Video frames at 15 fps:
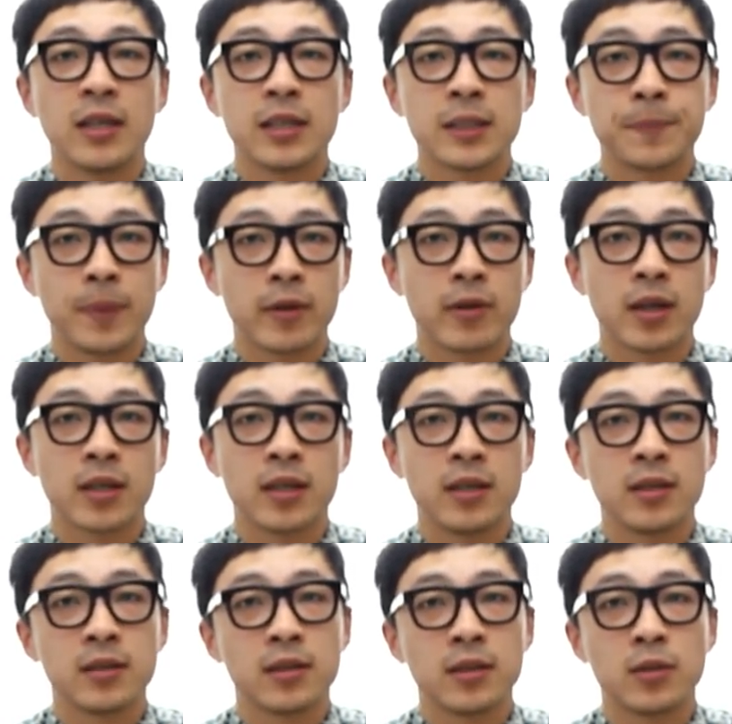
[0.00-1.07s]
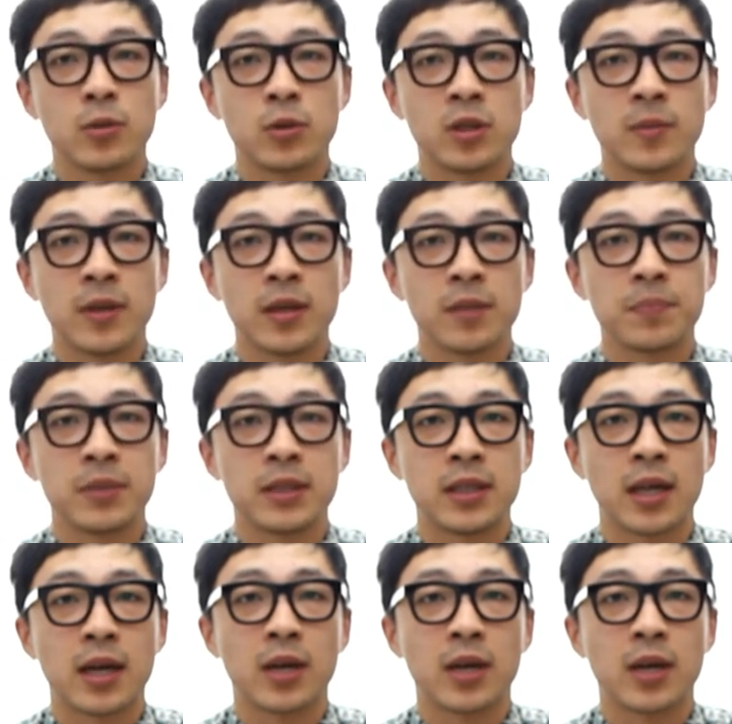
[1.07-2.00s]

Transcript: 스펙과 기능들은 좋지만 비싼